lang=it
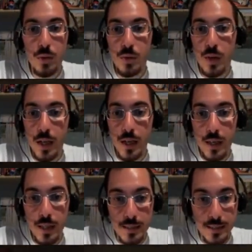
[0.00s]

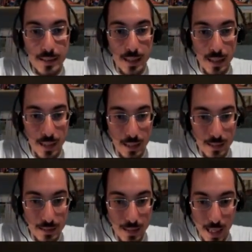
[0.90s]
Eh sì
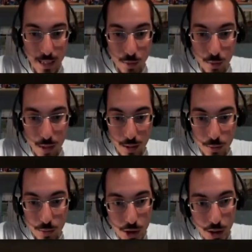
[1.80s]
ragazzi, è
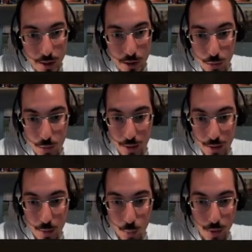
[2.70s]
crollato, c'ha ragione
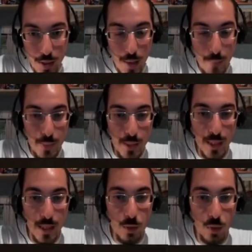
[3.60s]
anche lui,
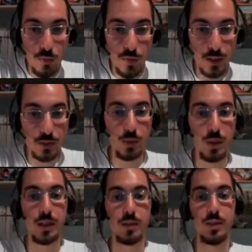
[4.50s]
perché non ho fatto,
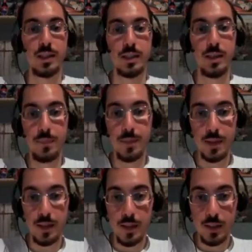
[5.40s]
ecco vedete?
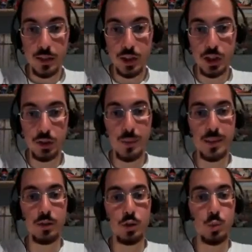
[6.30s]
Ci sto
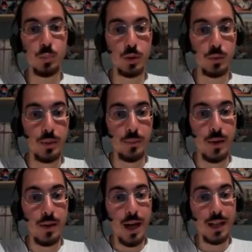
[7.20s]
mettendo i support beam.
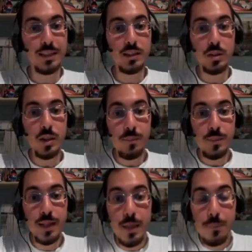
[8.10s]
Attenzione
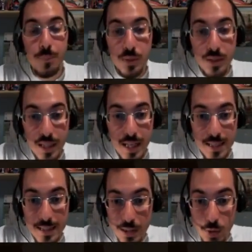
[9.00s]
che
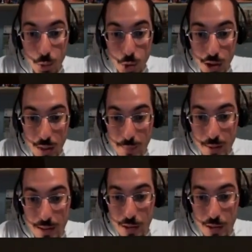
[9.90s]
potreste non riuscire a mettere i